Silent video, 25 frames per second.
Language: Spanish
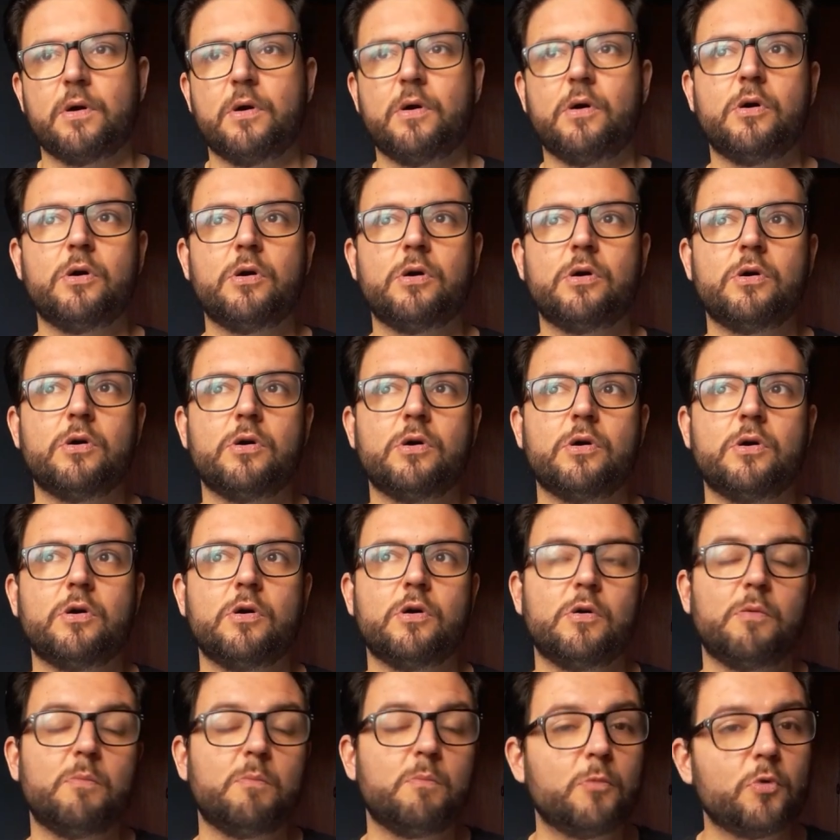
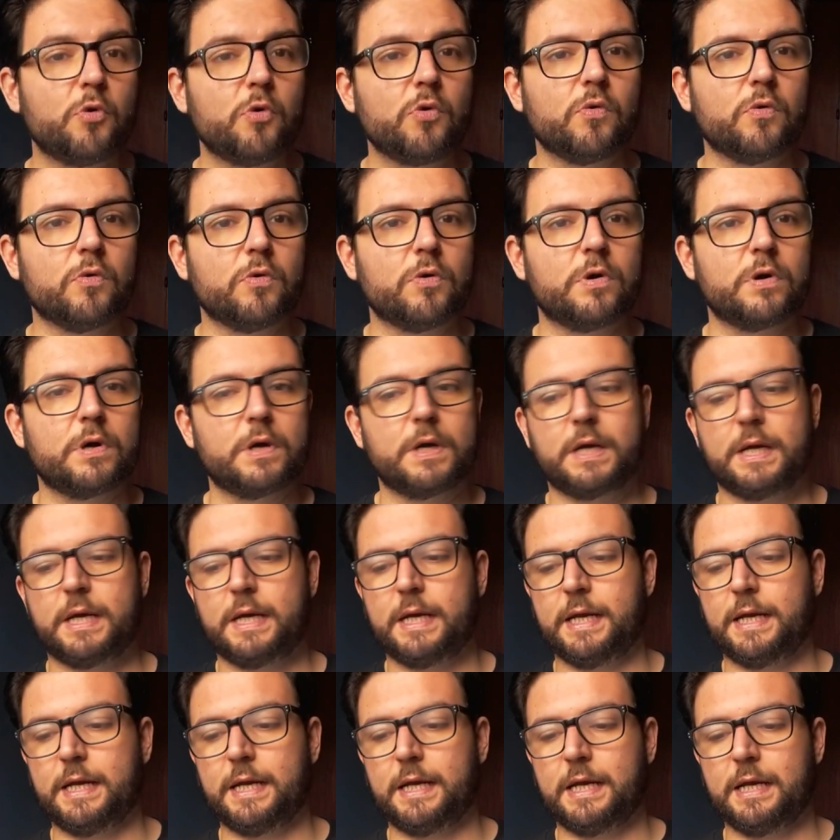o Mu,
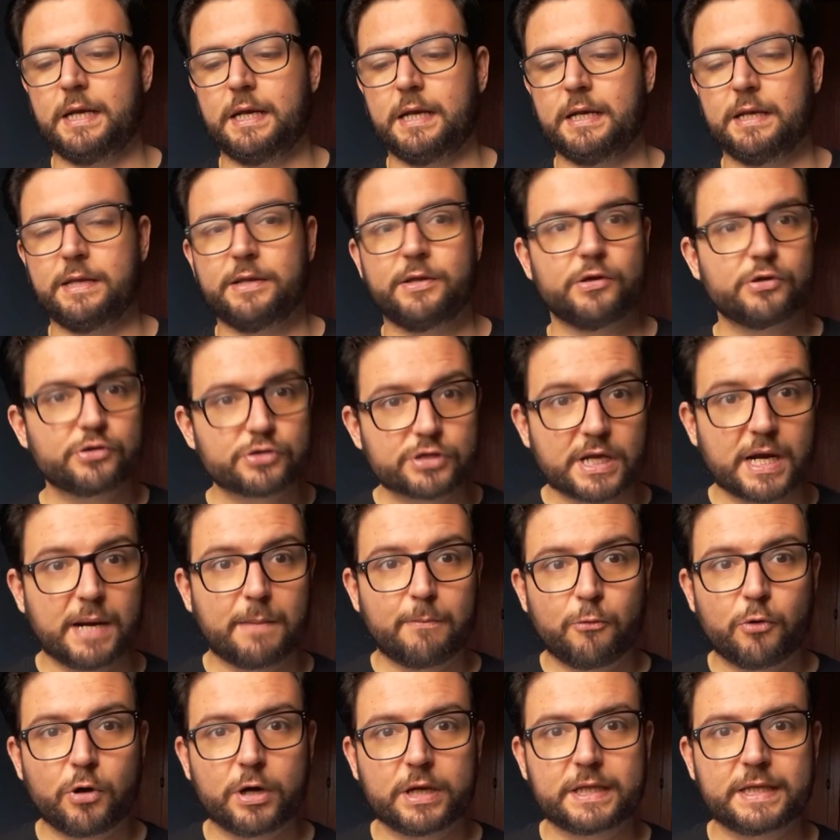el dios de la
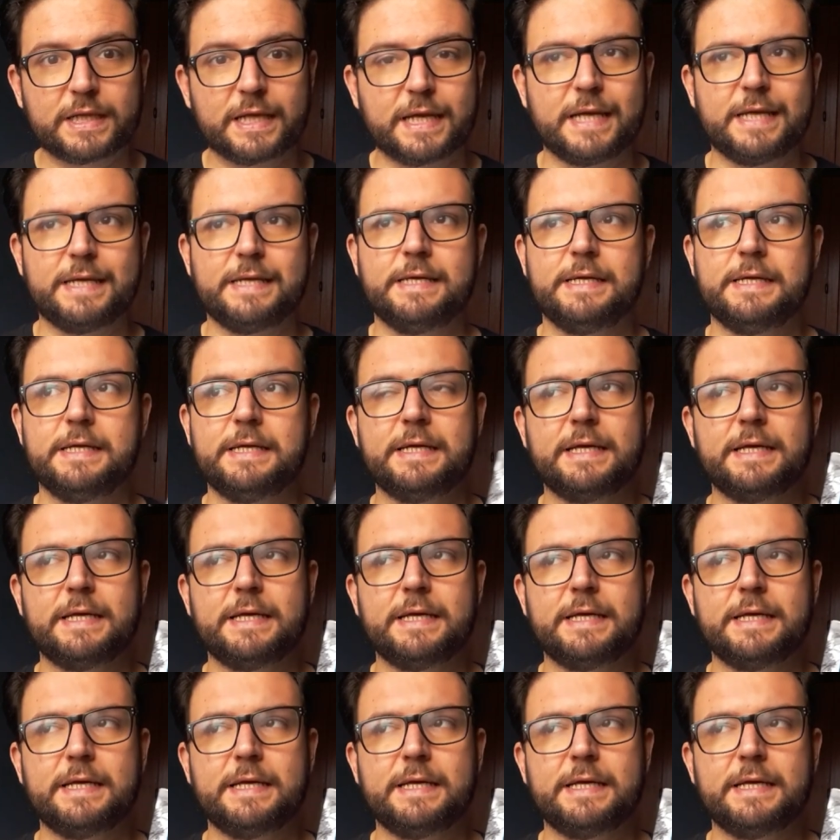muerte